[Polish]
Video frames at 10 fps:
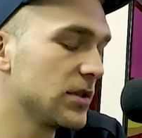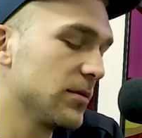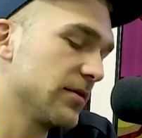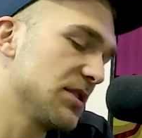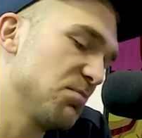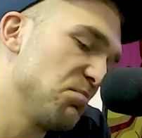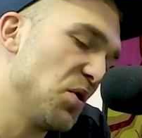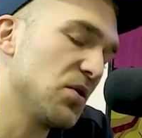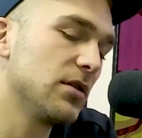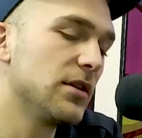Ja mówię,
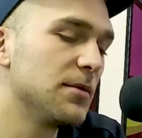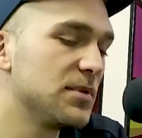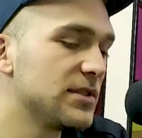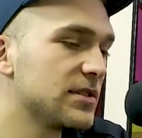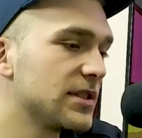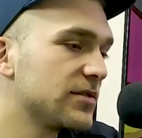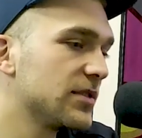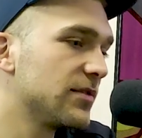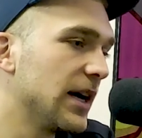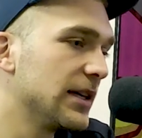spoko, epizod zawsze
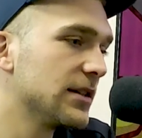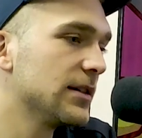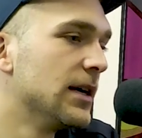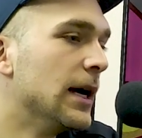fajnie.